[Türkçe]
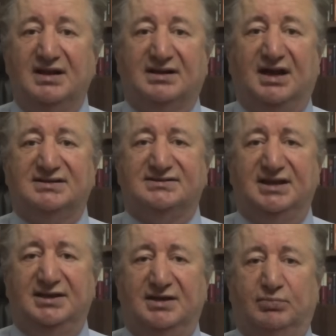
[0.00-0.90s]

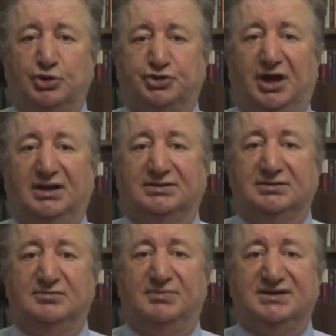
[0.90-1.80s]
Gazze'nin
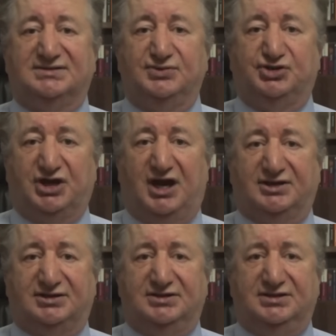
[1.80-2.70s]
boşaltılması
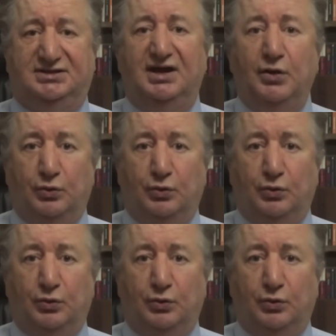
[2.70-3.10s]
şartını